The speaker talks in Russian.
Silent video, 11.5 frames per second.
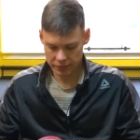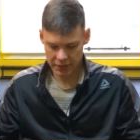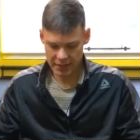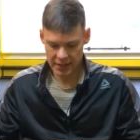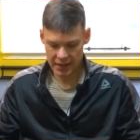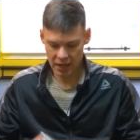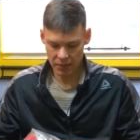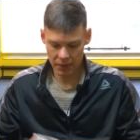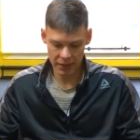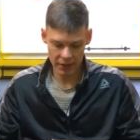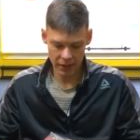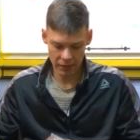старая
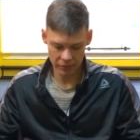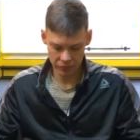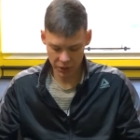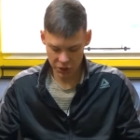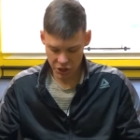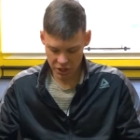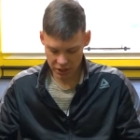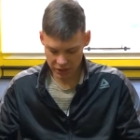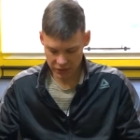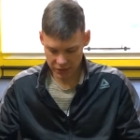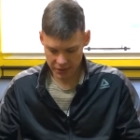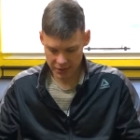модель перчаток
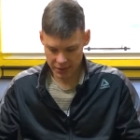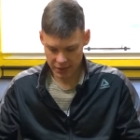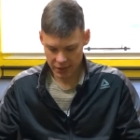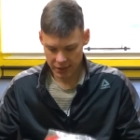Twins.